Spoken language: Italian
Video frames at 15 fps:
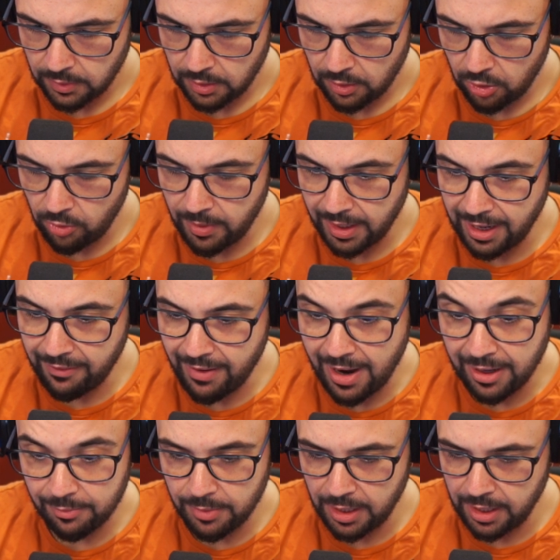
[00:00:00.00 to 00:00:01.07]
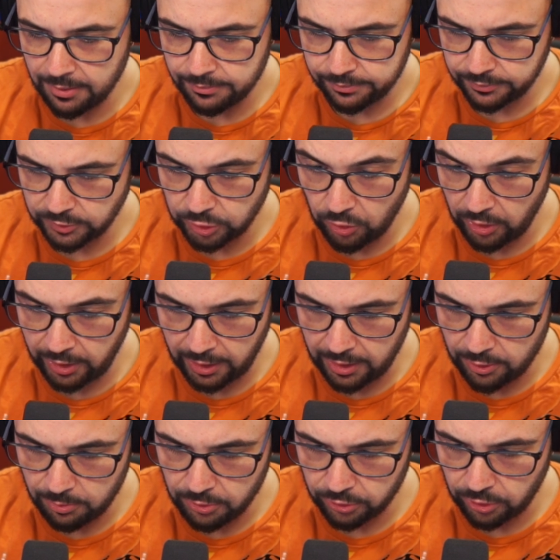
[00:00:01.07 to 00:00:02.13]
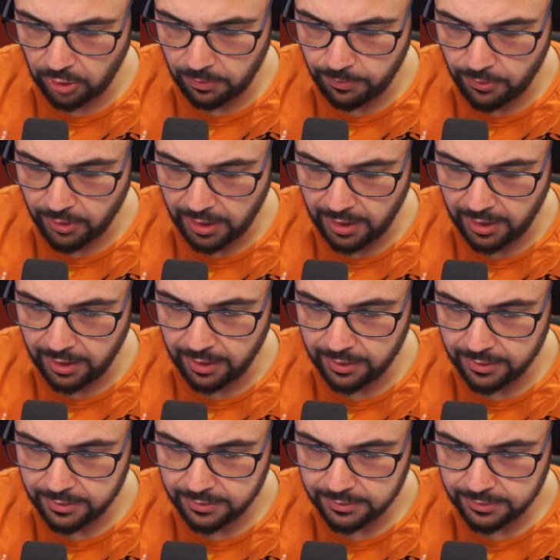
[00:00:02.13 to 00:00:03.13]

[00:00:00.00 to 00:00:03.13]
come cavarmela. Non credo purtroppo che